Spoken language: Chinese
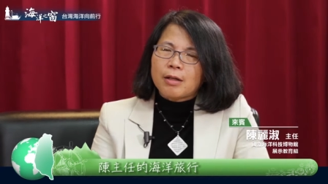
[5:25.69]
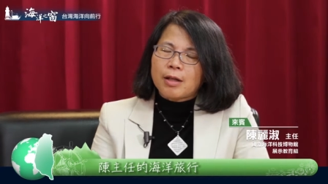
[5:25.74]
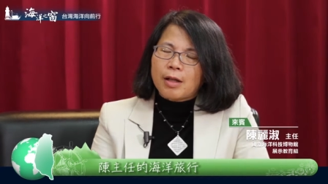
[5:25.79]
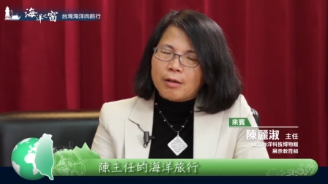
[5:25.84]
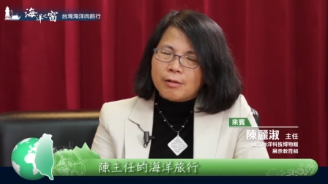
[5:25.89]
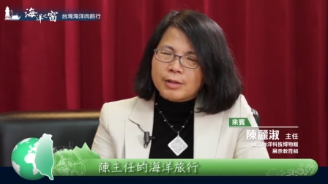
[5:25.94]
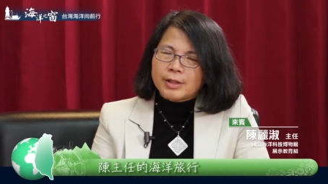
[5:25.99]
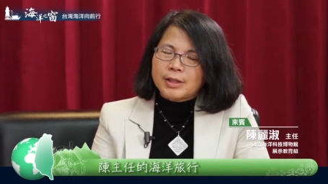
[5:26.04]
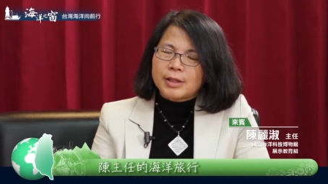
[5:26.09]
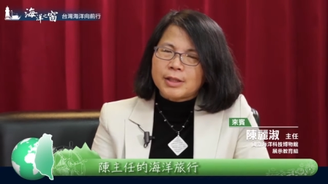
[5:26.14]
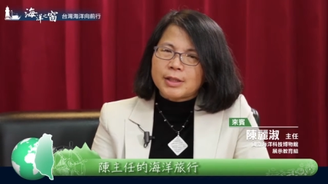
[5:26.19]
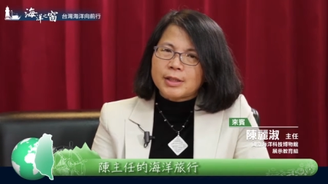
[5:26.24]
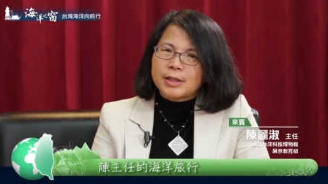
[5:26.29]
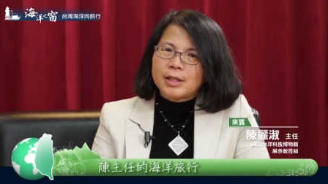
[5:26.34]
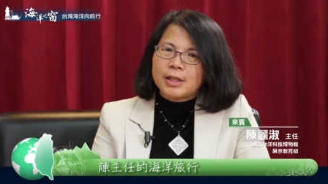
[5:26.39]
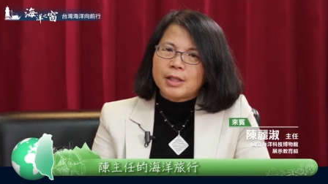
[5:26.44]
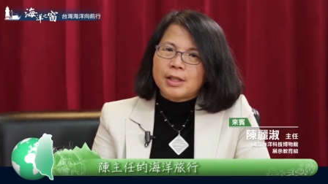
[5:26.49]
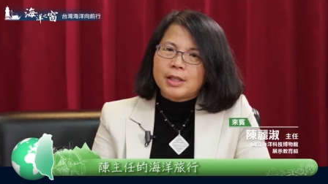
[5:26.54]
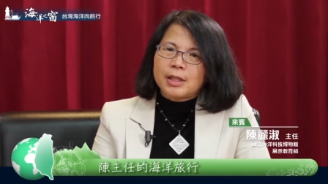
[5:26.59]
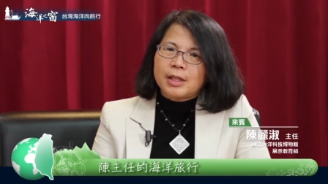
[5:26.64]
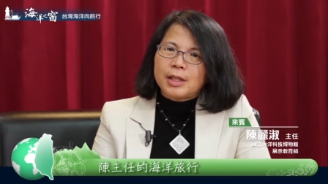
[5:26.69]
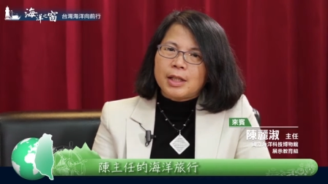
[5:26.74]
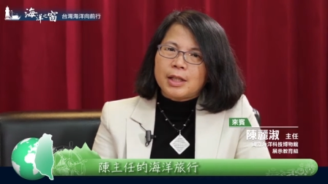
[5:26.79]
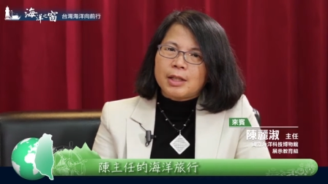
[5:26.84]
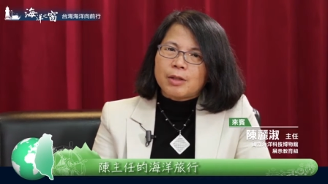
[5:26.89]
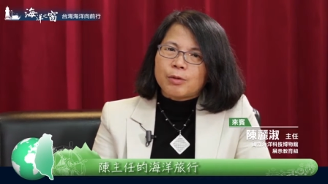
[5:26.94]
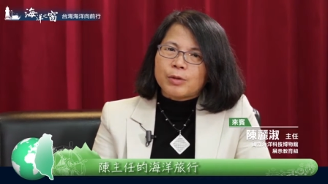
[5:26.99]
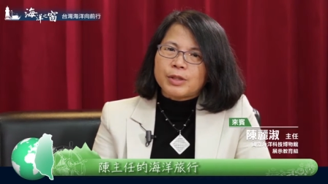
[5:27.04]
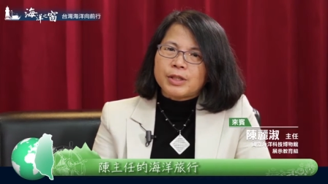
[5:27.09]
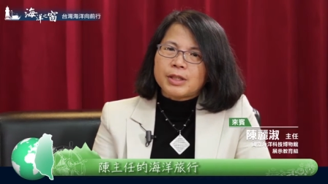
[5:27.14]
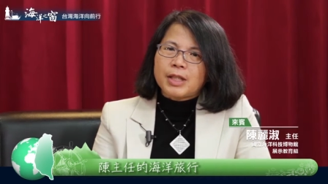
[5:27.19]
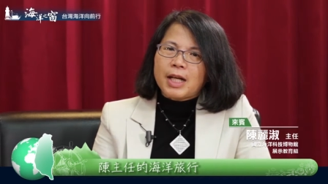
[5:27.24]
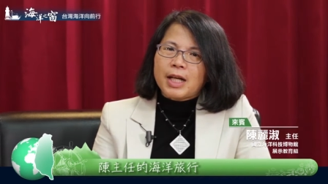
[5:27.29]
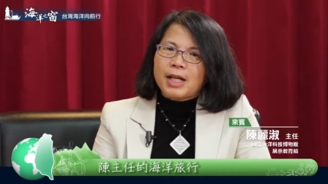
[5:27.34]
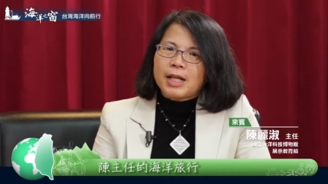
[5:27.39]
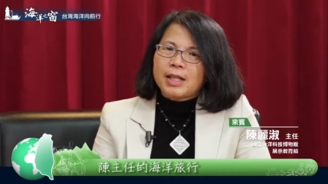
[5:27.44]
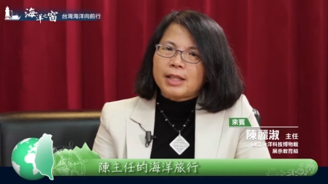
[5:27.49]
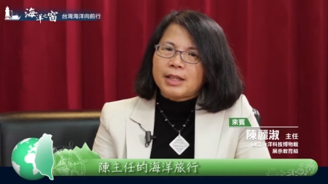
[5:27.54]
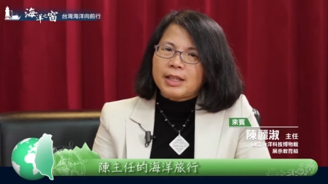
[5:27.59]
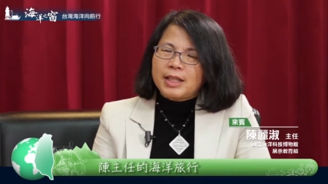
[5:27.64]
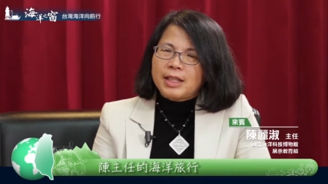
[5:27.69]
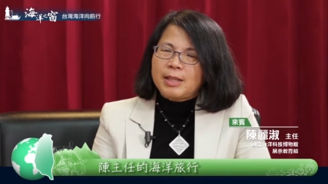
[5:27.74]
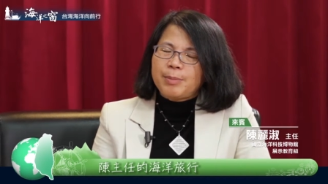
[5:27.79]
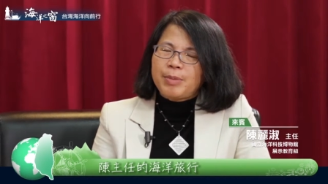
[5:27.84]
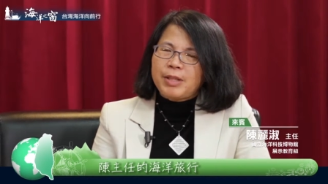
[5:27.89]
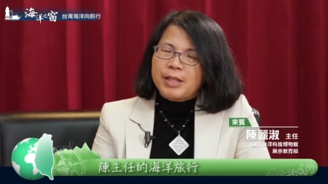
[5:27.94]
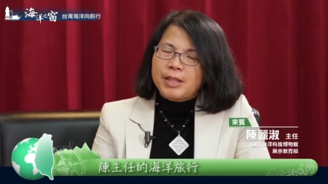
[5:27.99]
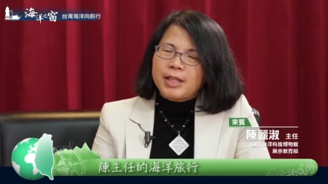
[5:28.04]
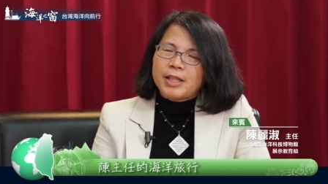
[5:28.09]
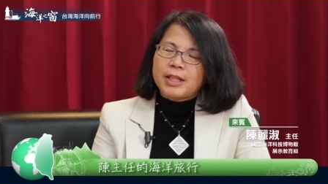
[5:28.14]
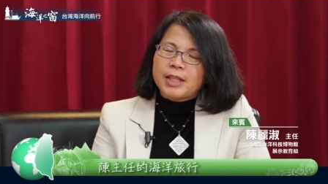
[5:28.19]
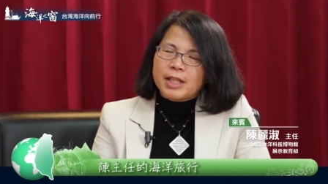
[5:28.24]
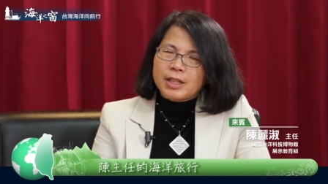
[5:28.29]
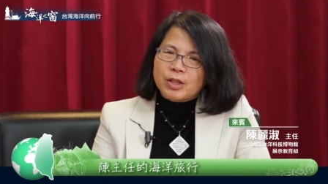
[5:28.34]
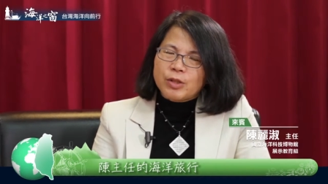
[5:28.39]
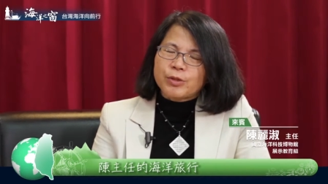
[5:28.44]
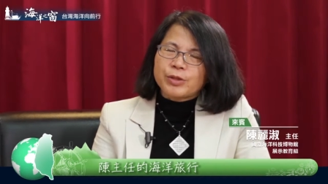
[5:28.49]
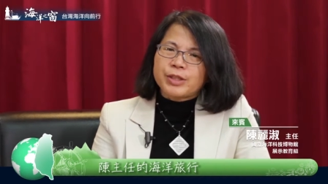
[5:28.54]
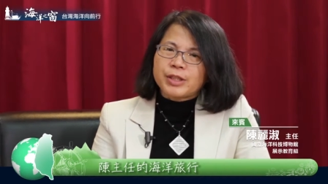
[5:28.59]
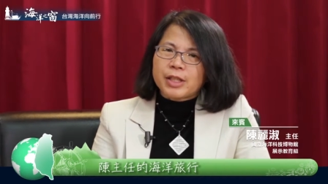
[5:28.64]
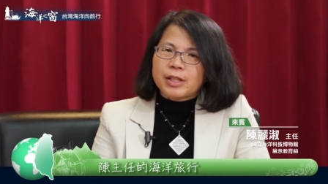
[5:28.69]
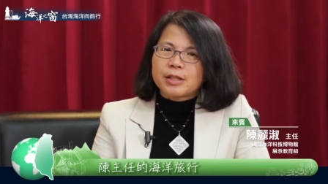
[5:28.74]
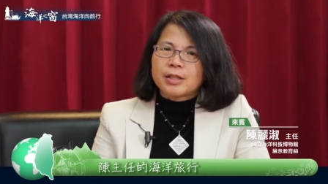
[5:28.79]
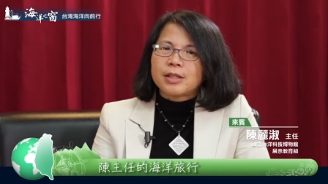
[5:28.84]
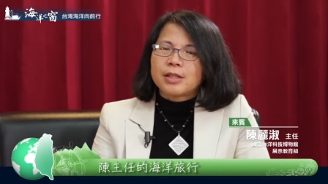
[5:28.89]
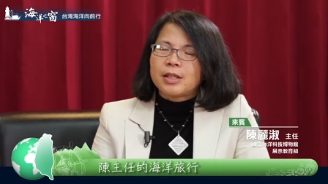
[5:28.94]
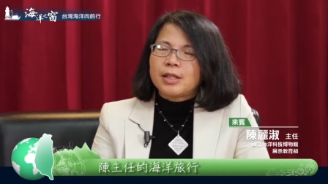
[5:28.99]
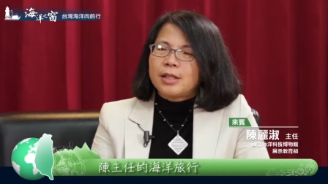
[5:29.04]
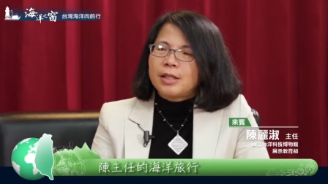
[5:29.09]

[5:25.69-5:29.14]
老师，呃，我是他第一批的研究生。